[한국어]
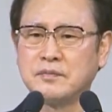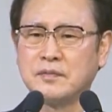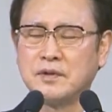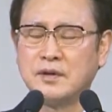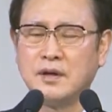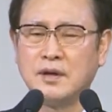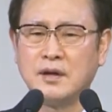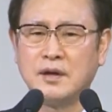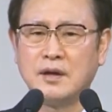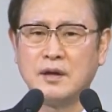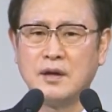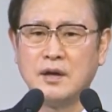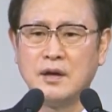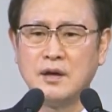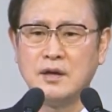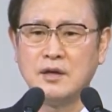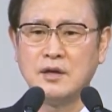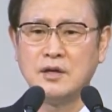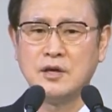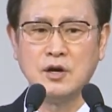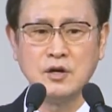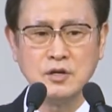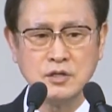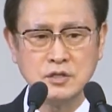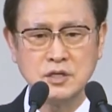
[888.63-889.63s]
예.
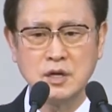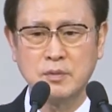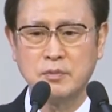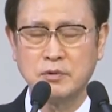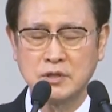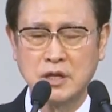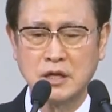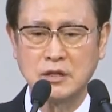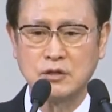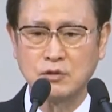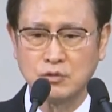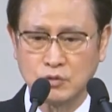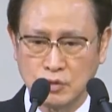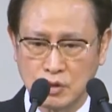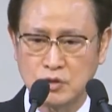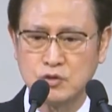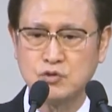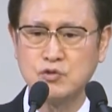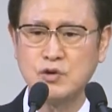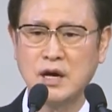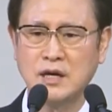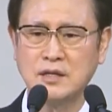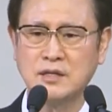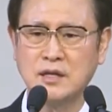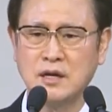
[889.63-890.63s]
형제보다도 더
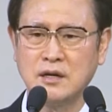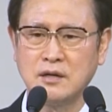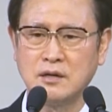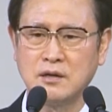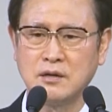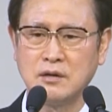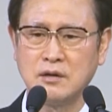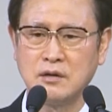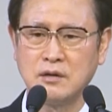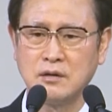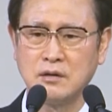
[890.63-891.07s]
귀하다는 거예요.